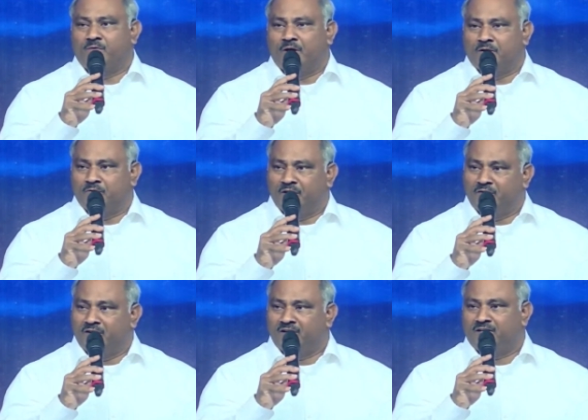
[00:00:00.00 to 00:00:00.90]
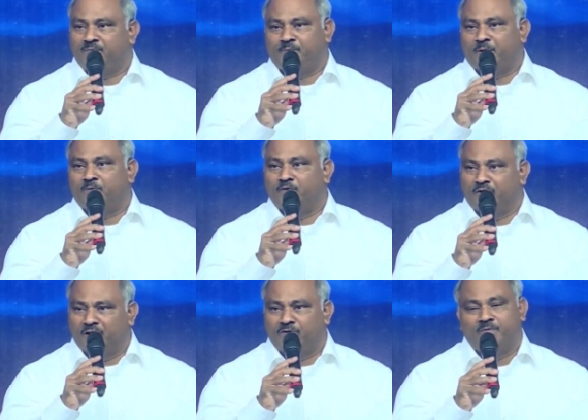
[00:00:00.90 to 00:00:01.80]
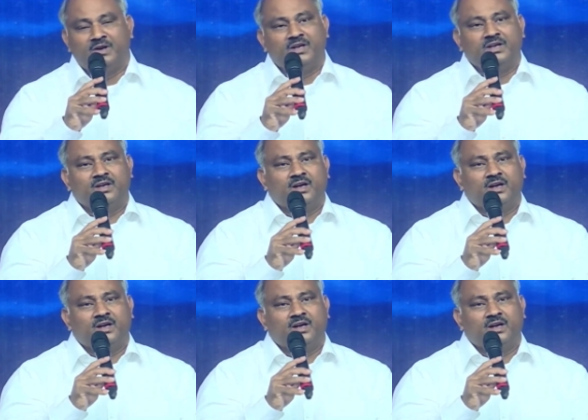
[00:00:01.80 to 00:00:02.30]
వారి వెనువెంట ప్రభు నిలవబడి